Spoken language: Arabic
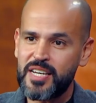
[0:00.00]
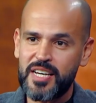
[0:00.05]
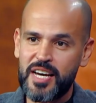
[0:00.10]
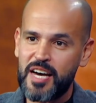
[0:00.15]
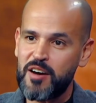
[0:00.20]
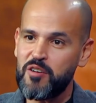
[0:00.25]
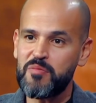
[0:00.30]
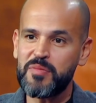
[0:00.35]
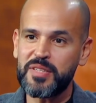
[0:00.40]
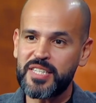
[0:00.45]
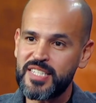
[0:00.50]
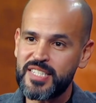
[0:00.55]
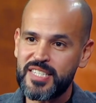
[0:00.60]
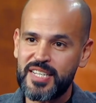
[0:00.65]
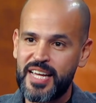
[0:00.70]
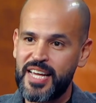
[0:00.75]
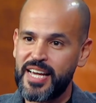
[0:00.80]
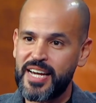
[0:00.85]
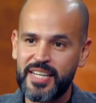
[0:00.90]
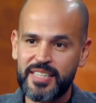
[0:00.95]
اول ما
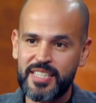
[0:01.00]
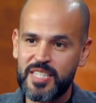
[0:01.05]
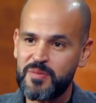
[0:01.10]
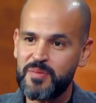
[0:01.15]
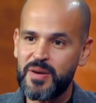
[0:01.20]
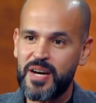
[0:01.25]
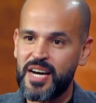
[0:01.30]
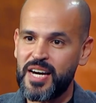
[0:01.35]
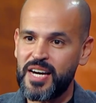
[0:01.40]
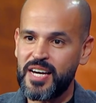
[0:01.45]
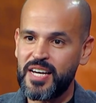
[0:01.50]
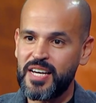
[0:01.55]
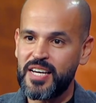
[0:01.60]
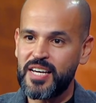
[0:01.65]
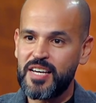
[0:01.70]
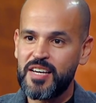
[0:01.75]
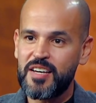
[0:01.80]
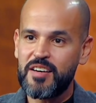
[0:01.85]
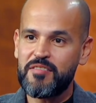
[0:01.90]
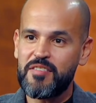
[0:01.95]
تنزل حاجه تسمعها
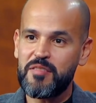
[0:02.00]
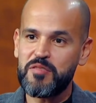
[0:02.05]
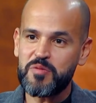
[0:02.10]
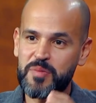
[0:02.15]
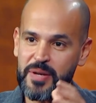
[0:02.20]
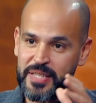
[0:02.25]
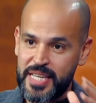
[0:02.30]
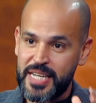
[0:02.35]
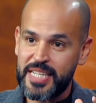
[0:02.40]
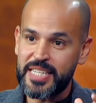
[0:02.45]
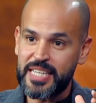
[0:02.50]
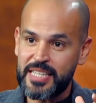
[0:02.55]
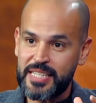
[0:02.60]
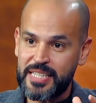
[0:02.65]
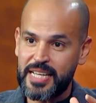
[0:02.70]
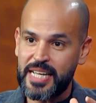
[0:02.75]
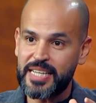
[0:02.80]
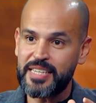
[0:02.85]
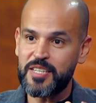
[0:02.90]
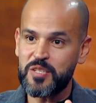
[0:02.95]
آه. فمش محتاج
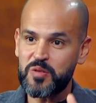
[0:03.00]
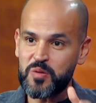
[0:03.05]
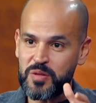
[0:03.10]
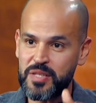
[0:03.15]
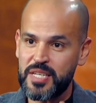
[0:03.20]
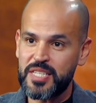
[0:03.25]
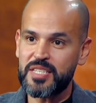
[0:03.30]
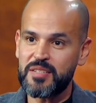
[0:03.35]
تكدس وتلاقي